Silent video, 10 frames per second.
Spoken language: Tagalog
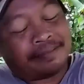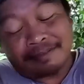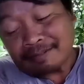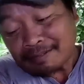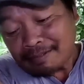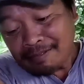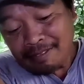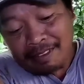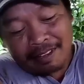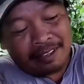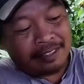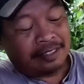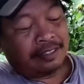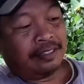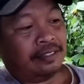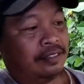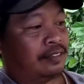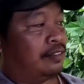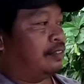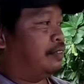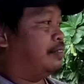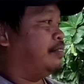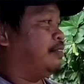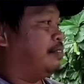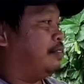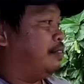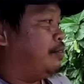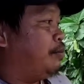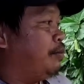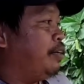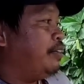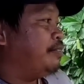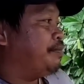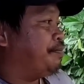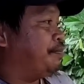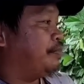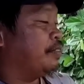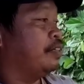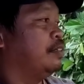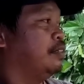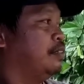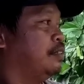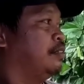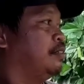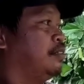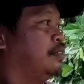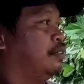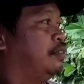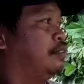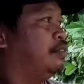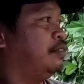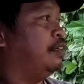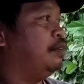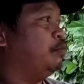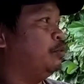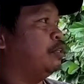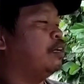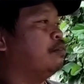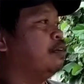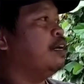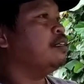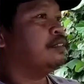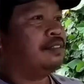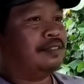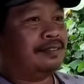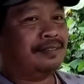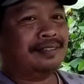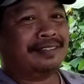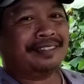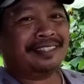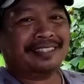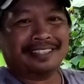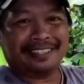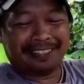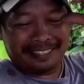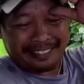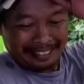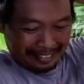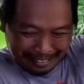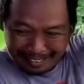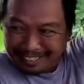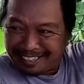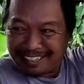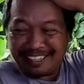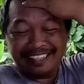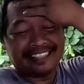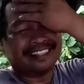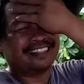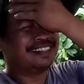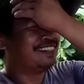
panahon toy na kinalbo ka ni ano? Uy, Ni Alpago si Ruan? Limutan ko na. Ha? Sultan Maghak.